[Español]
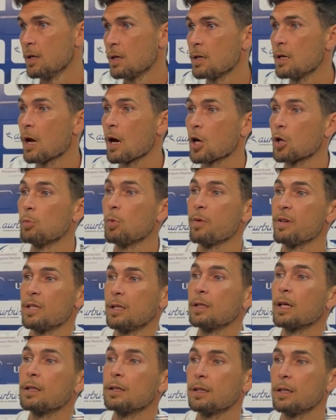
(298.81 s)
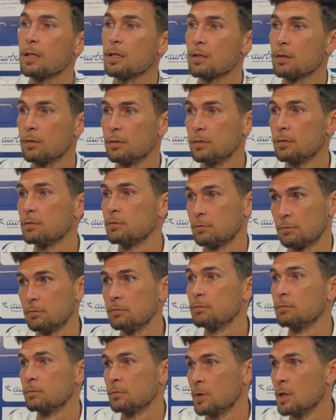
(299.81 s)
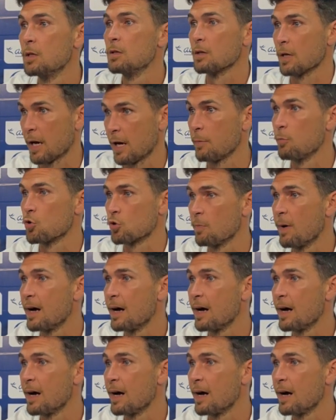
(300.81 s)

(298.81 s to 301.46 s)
Y ahora como visitantes, queremos